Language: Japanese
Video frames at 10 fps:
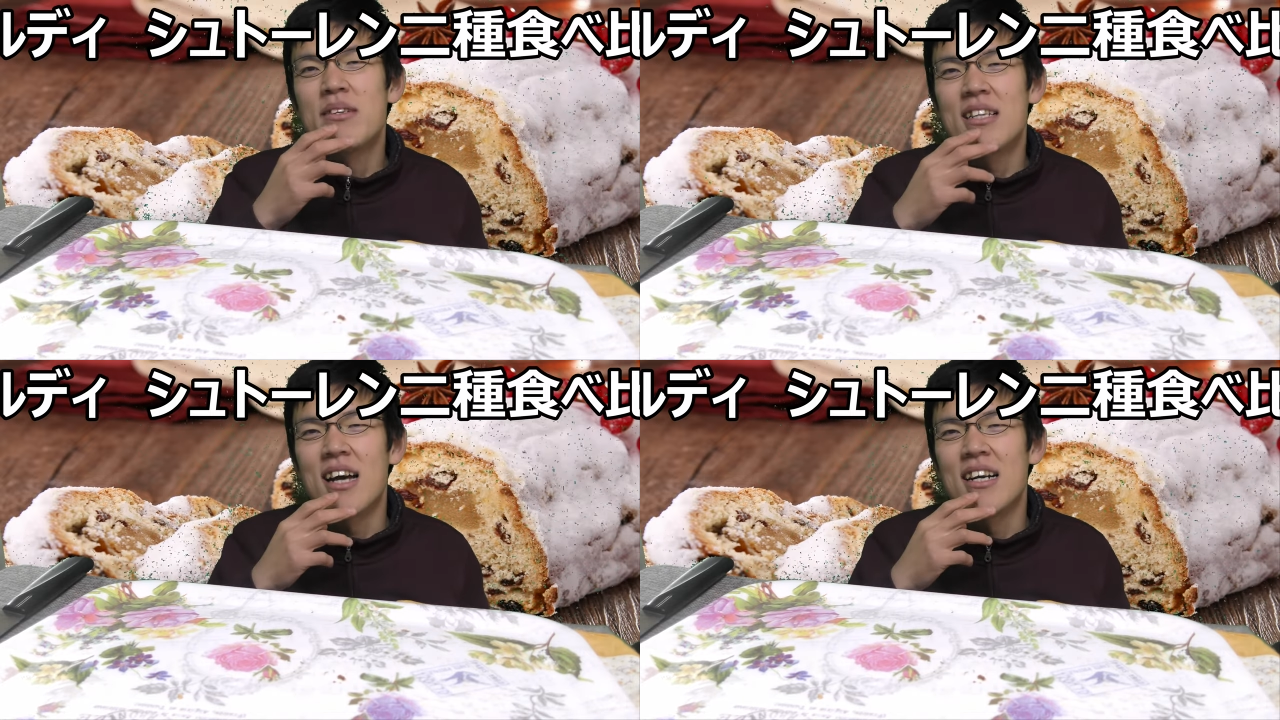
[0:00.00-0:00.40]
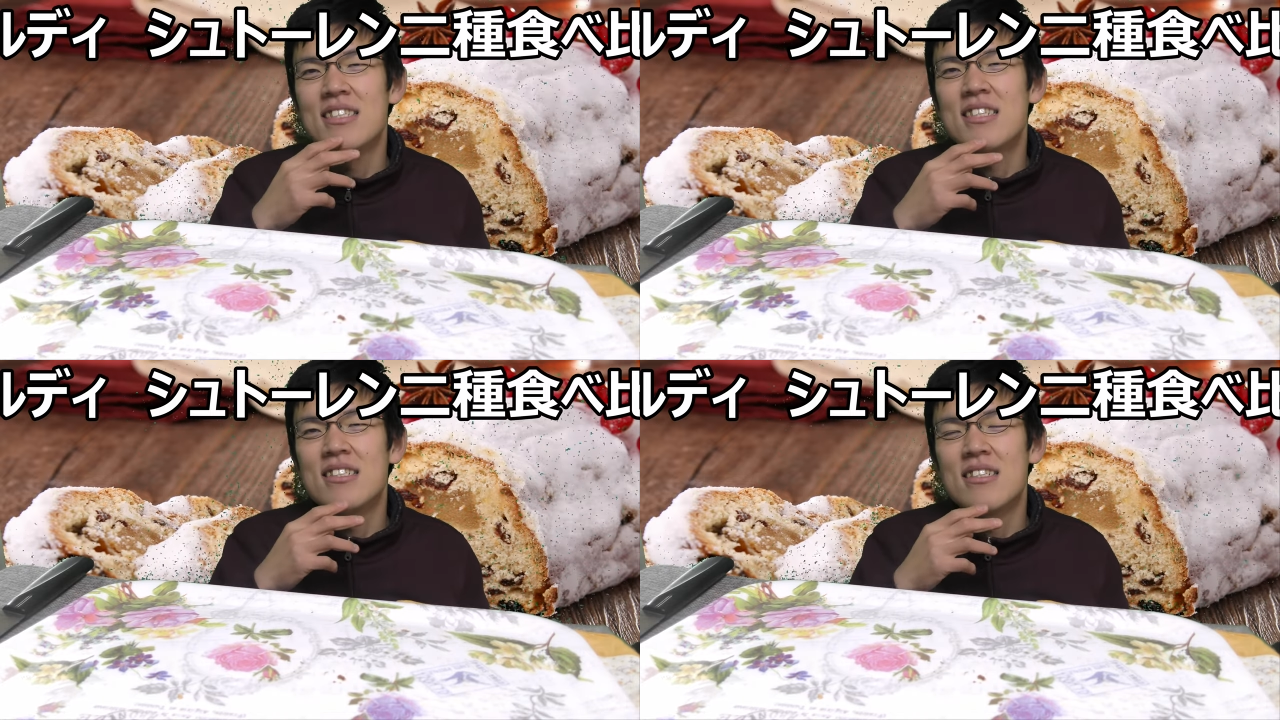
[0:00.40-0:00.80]
べるなって
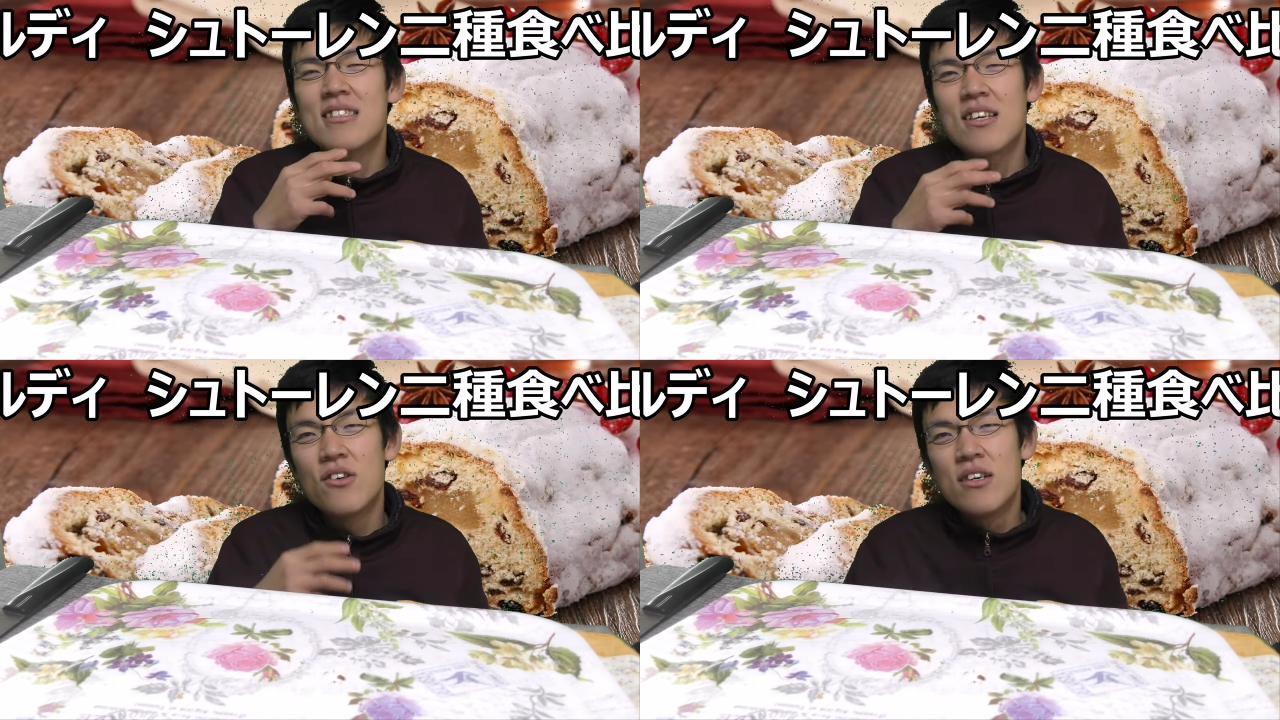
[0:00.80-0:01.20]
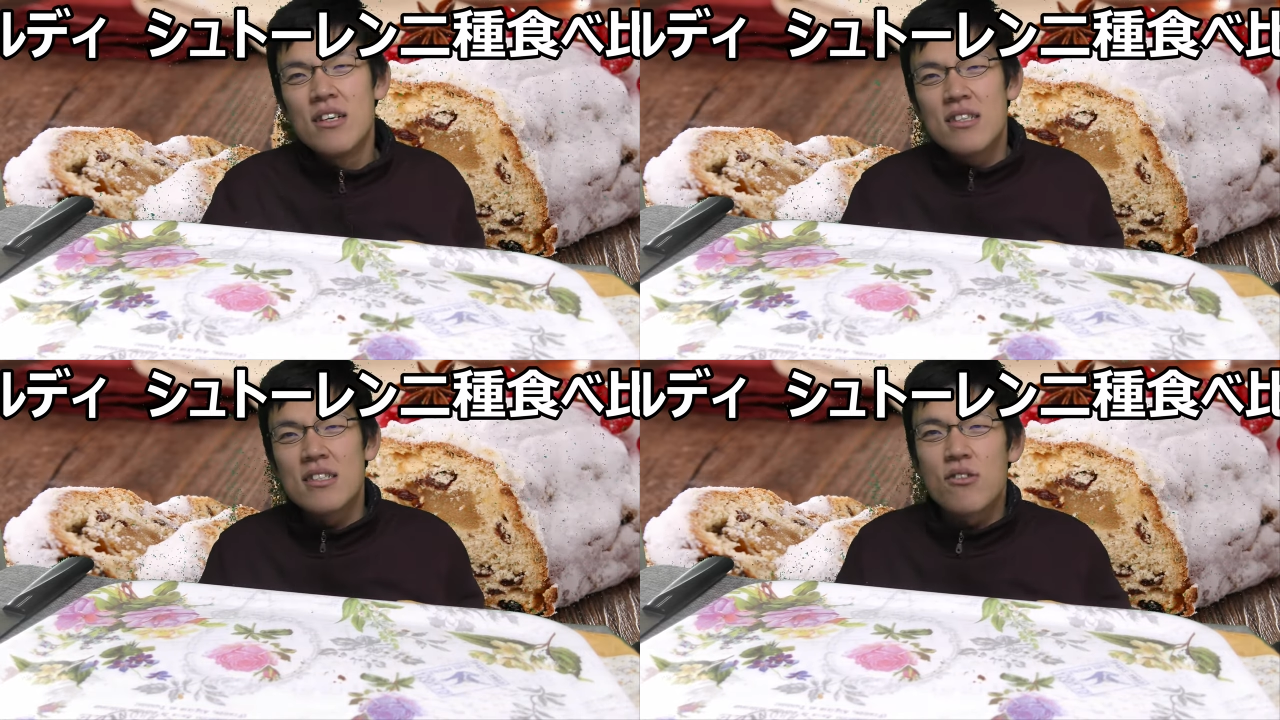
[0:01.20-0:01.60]
話なんですけど
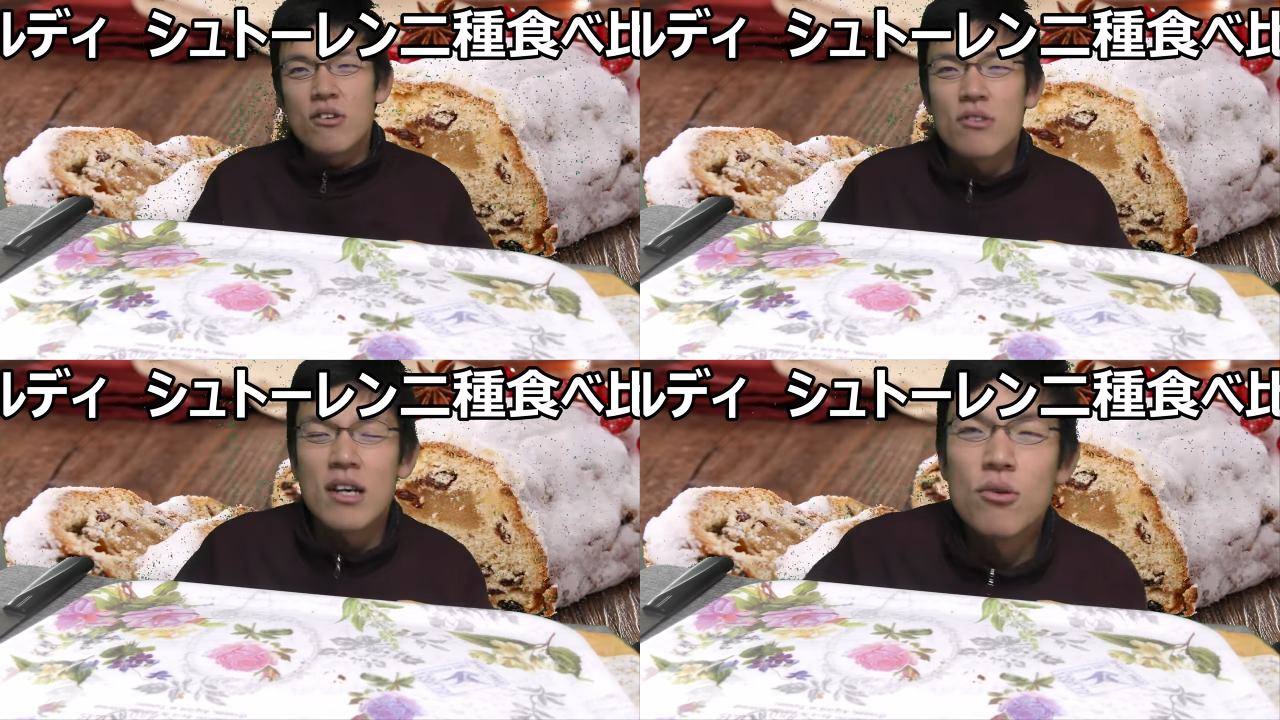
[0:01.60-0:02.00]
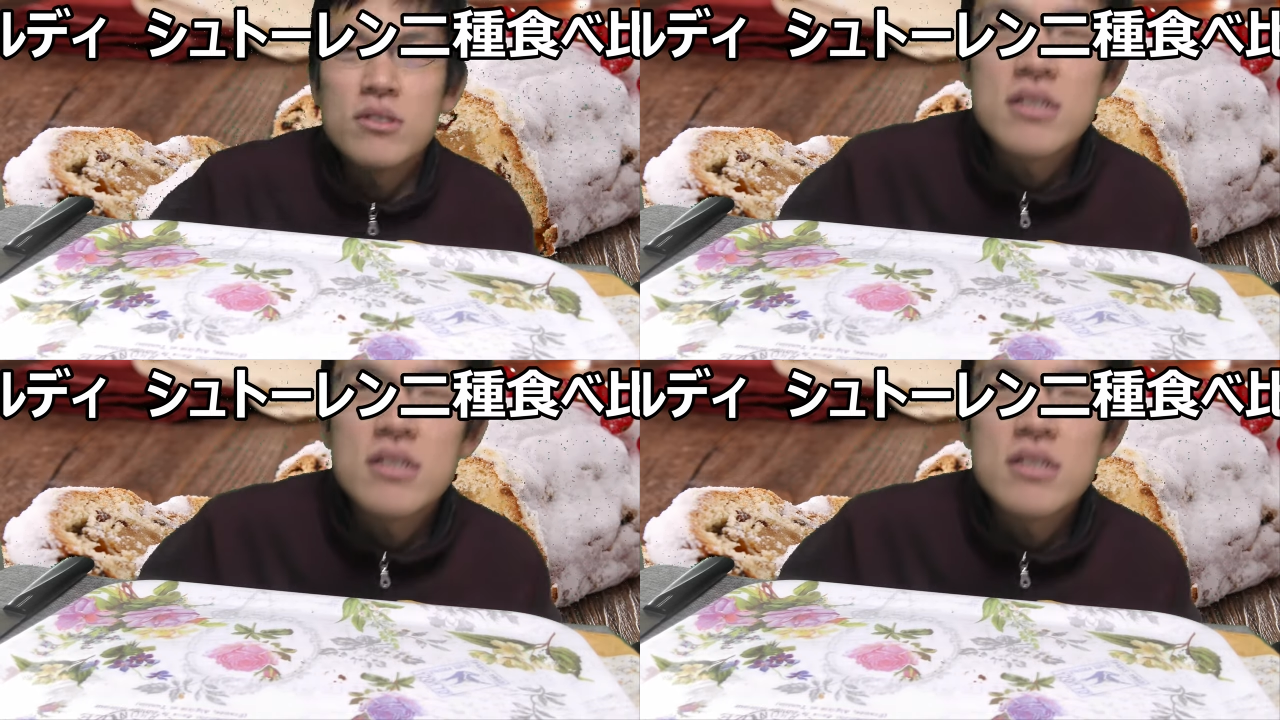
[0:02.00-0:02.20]
白い粉が落